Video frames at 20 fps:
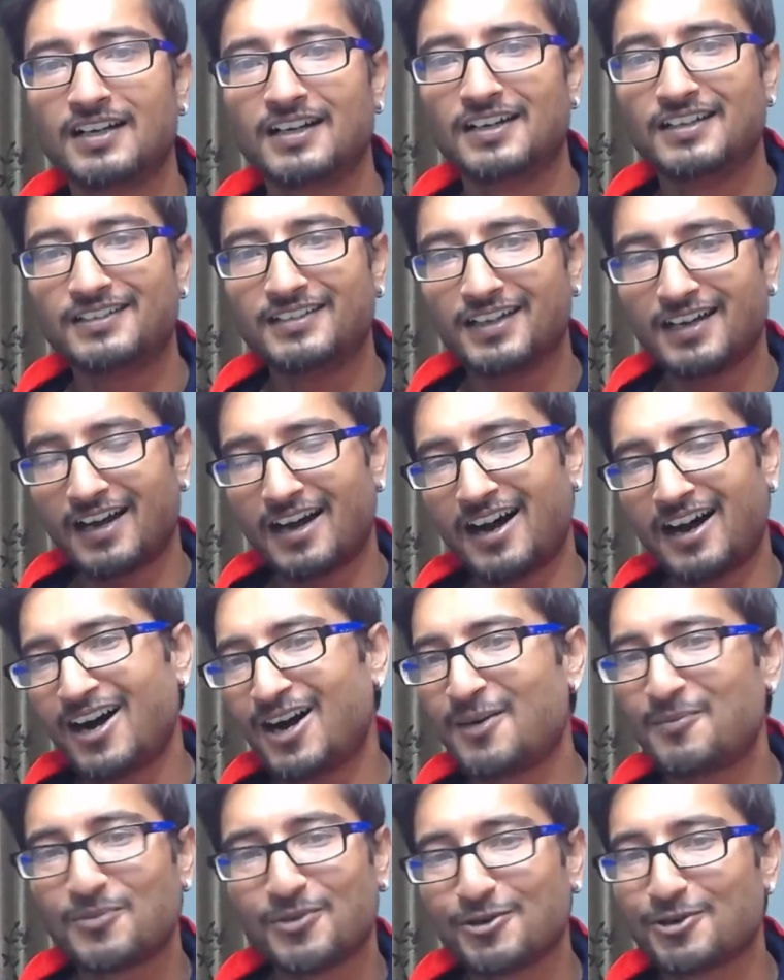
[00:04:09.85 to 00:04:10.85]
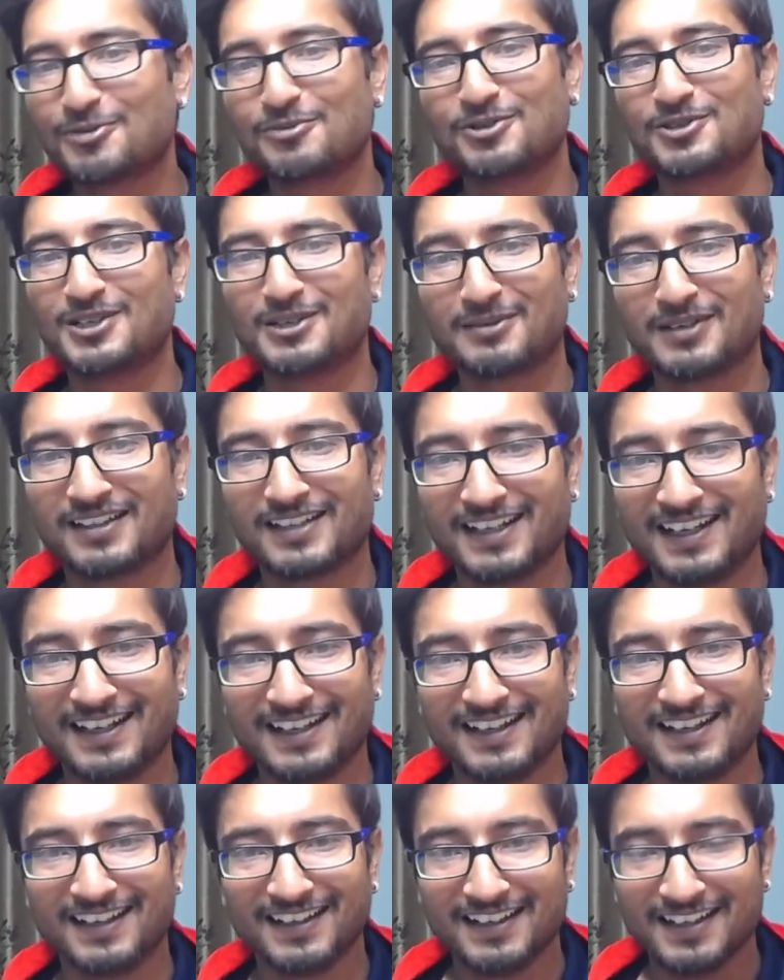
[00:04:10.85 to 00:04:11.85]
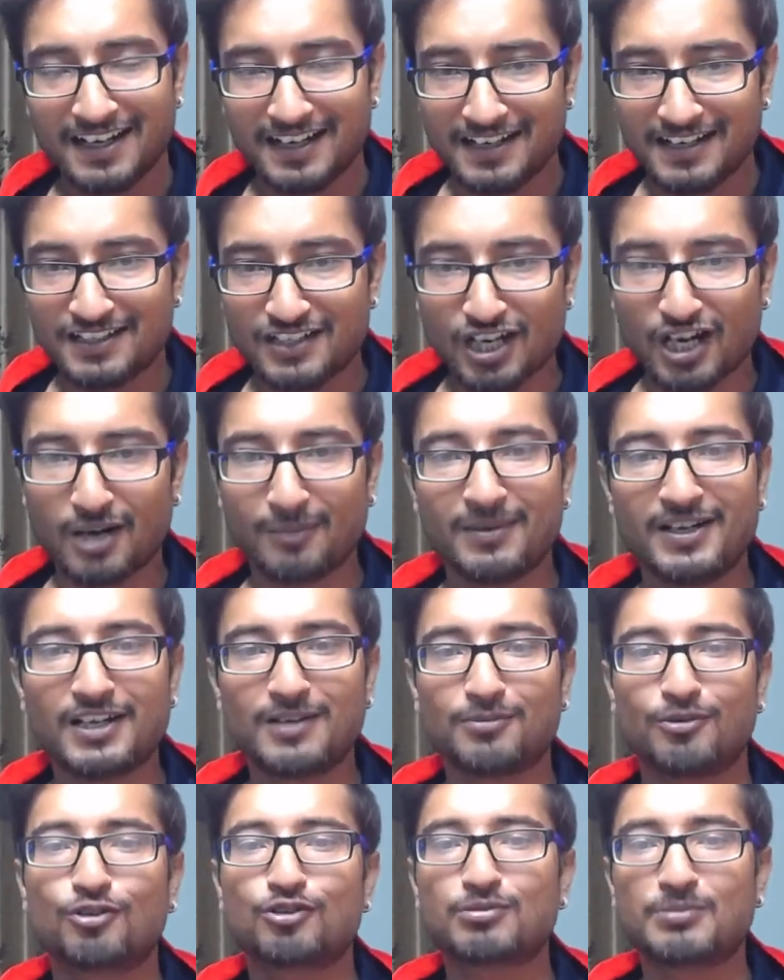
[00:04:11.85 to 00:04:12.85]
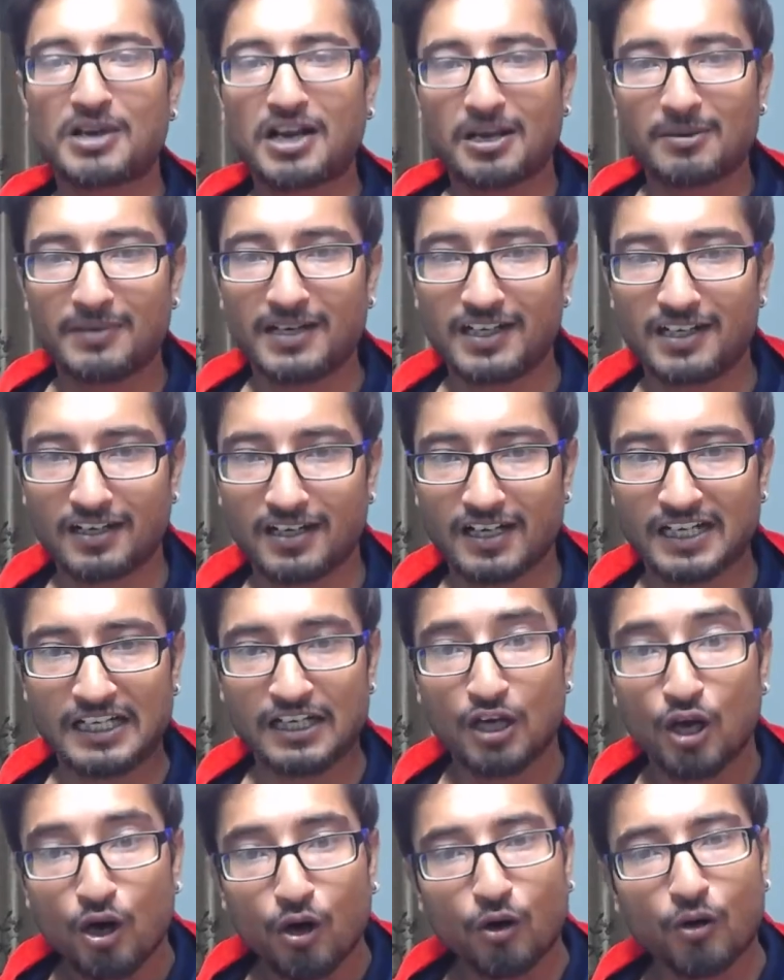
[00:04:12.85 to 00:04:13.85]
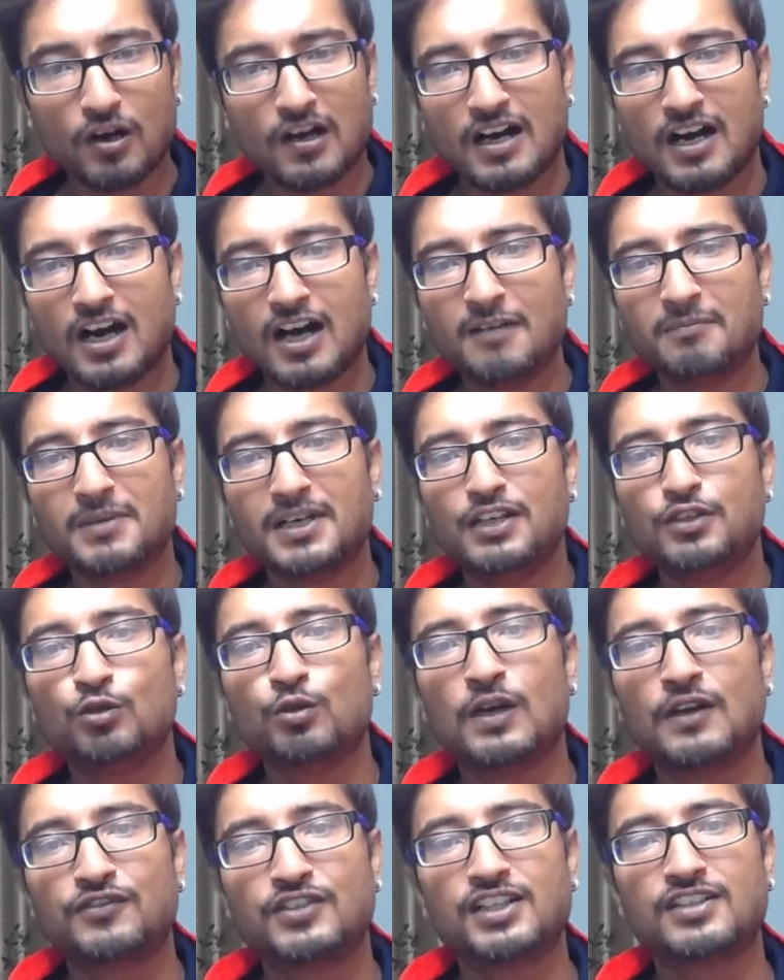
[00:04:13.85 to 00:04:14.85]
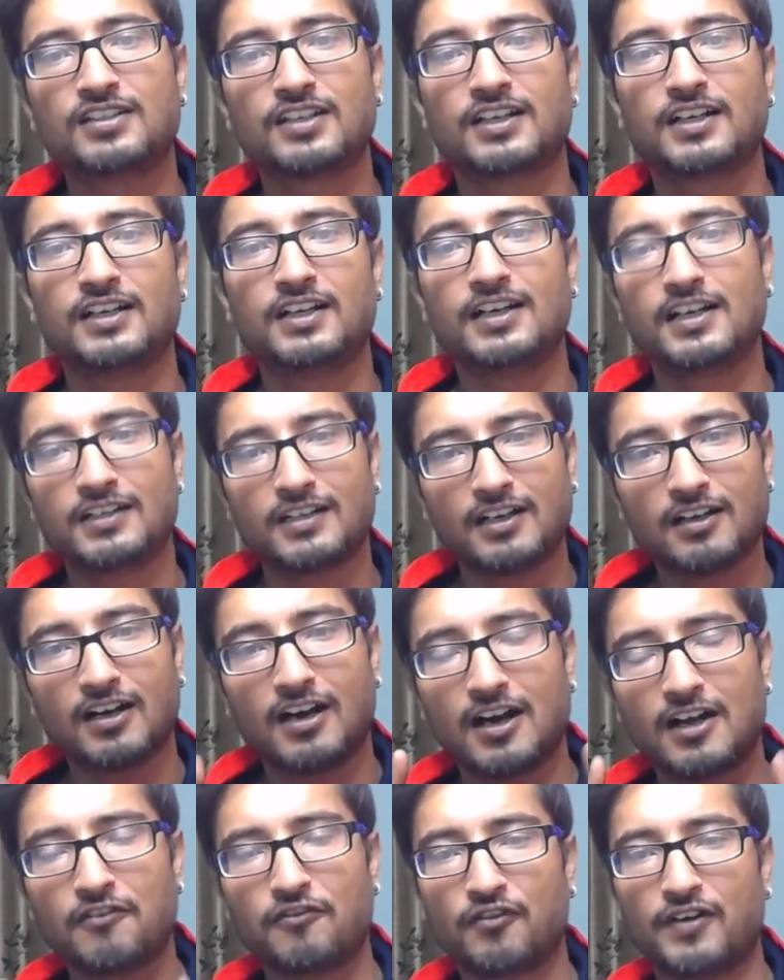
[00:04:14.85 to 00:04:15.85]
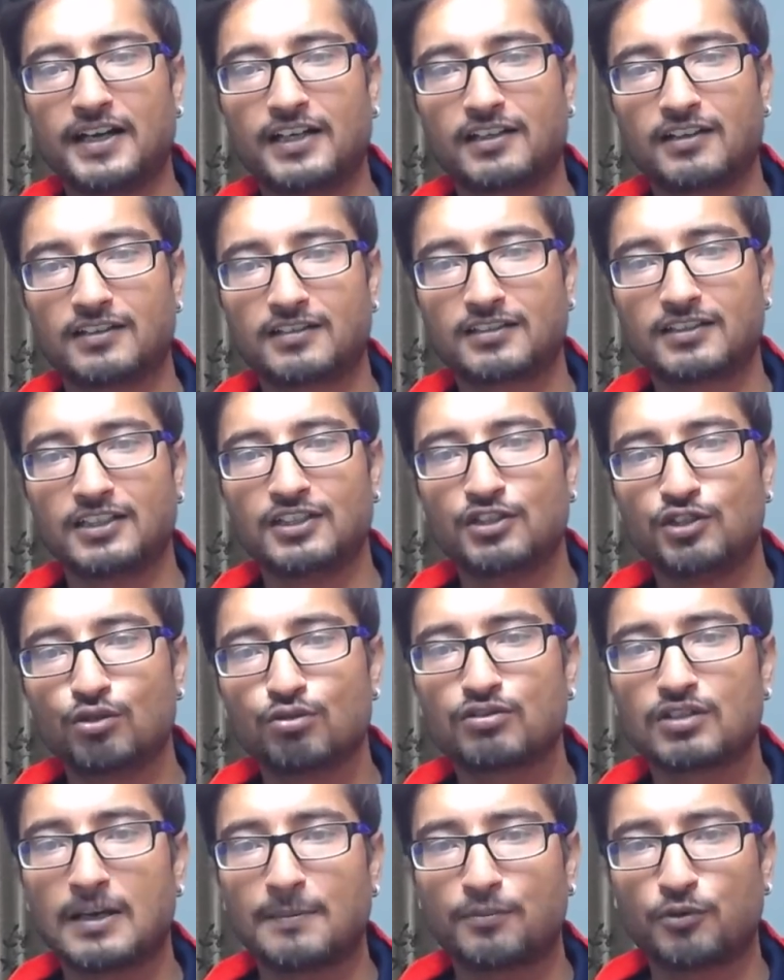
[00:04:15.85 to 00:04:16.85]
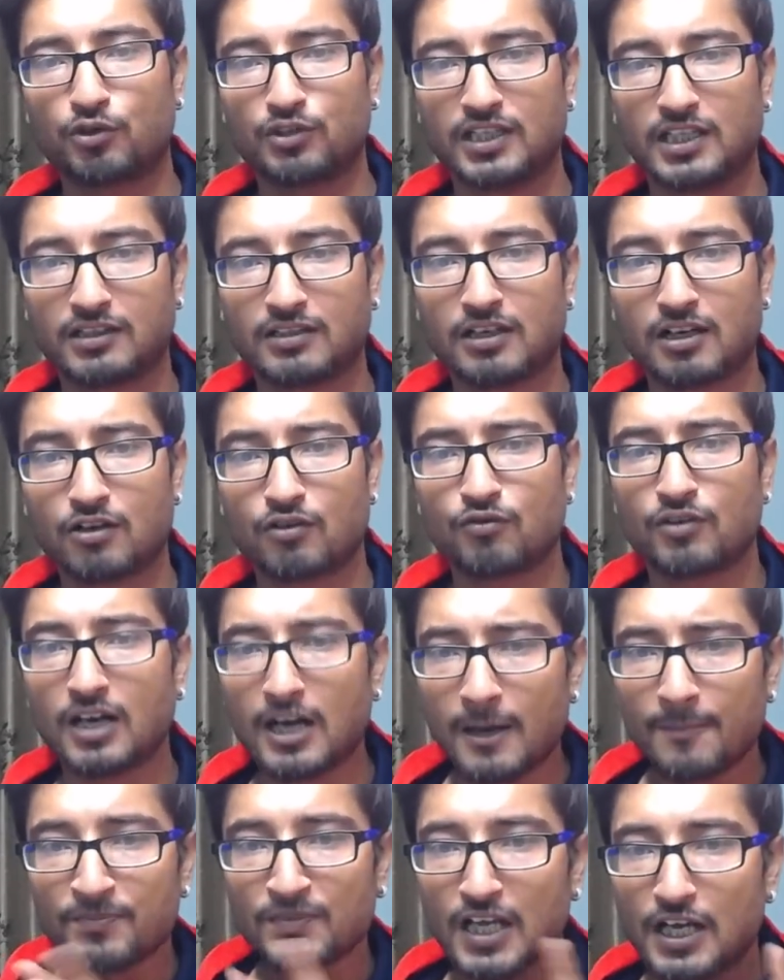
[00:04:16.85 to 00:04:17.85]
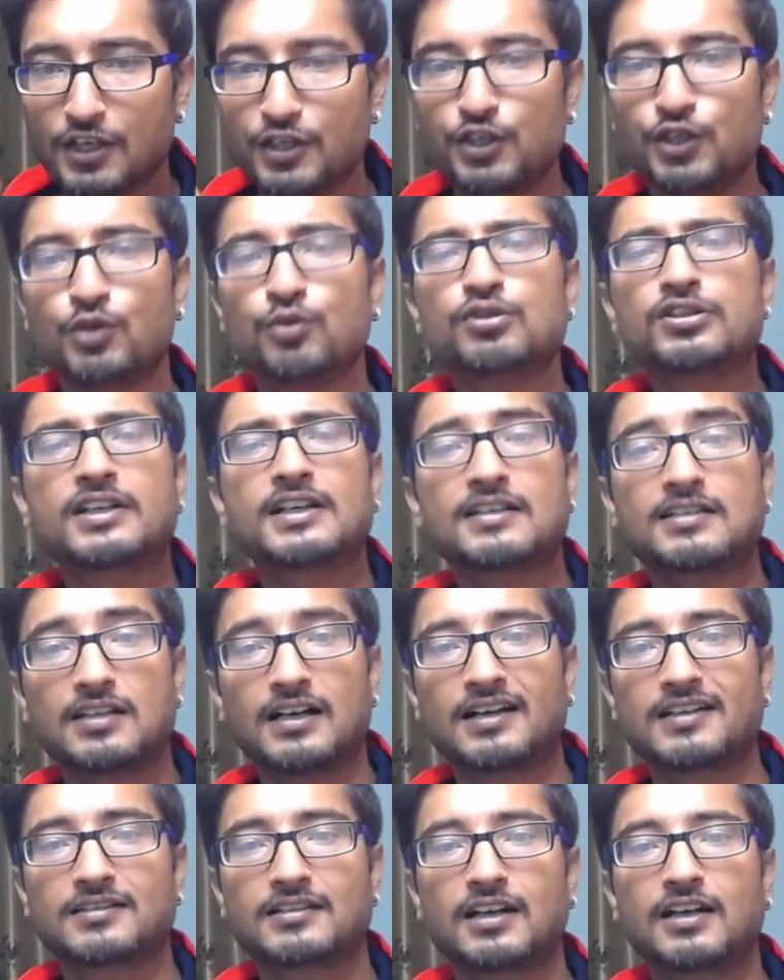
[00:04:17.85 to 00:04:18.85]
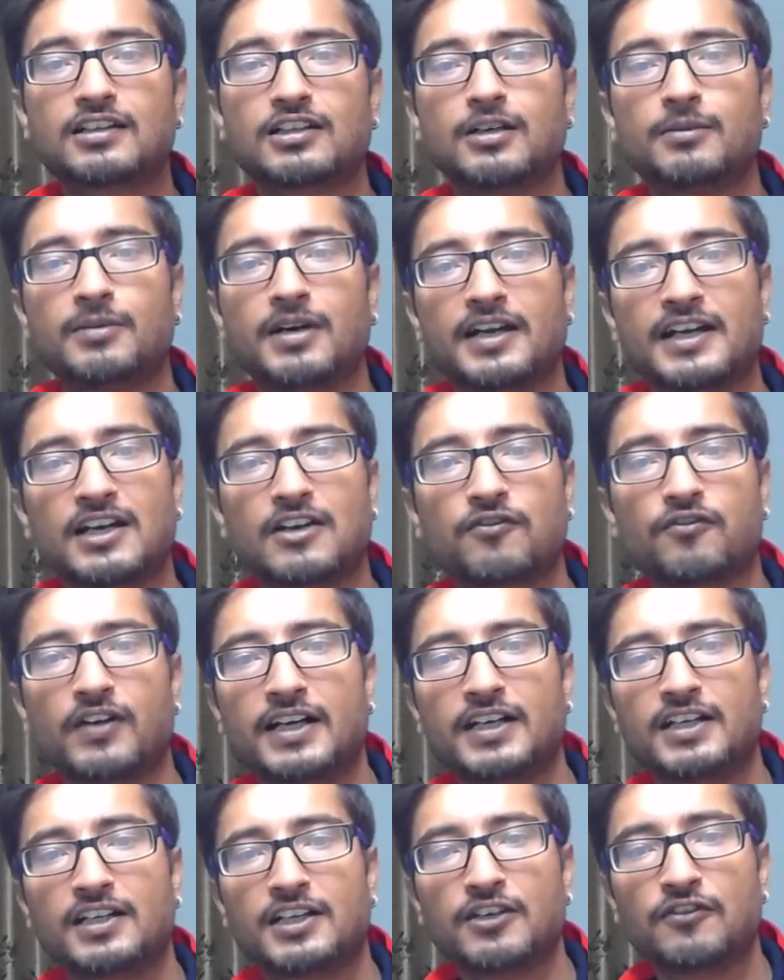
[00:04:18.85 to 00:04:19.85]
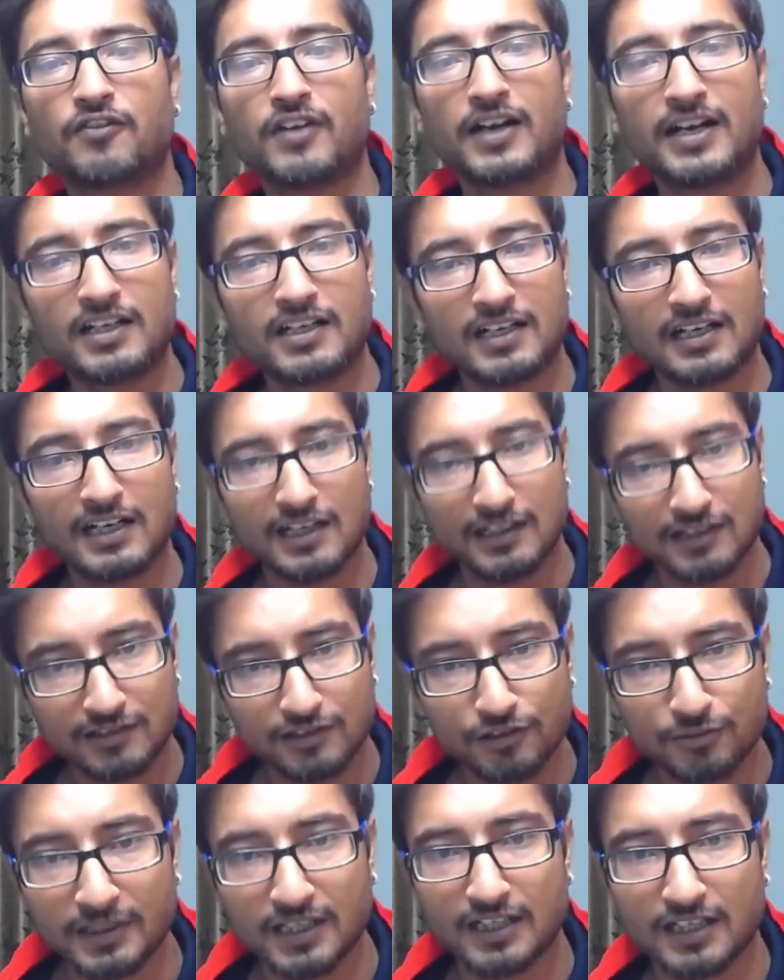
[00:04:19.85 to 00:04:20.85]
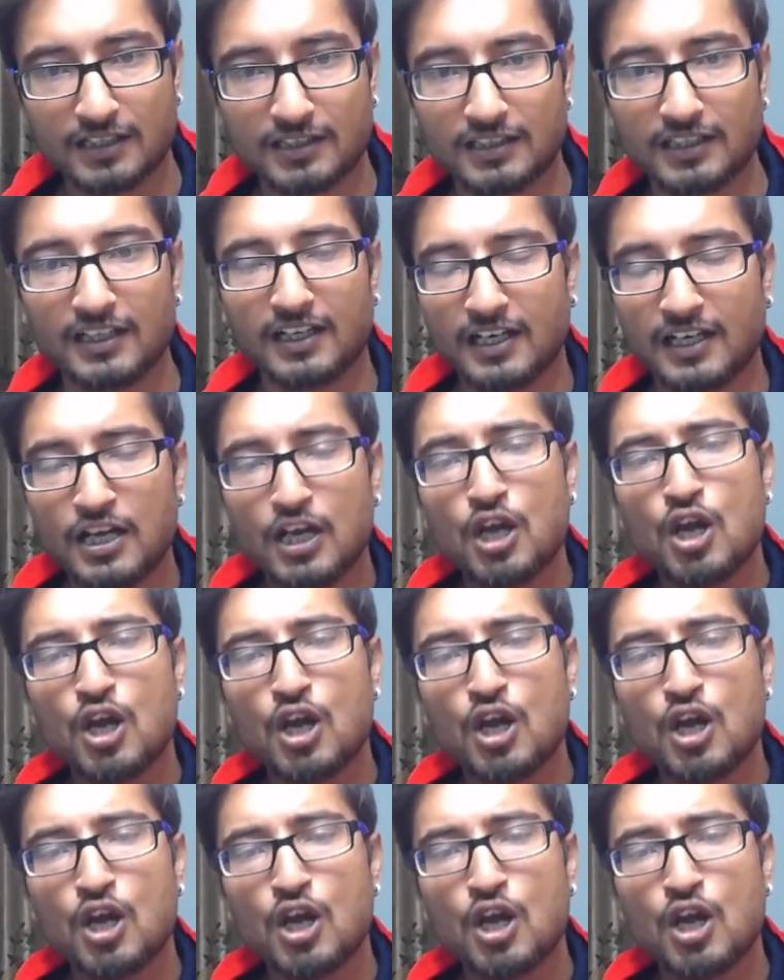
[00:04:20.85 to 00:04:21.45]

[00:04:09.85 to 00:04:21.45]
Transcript: ये आप लोग मुझे बताएंगे नीचे कमेंट बॉक्स में कमेंट करें और हाँ मैं यूएफसी से रिलेटेड हर फाइटर्स की न्यूज आपको देता रहूंगा न्यूज के साथ साथ हम हर एक फाइट की फाइट एनालिसिस भी करते हैं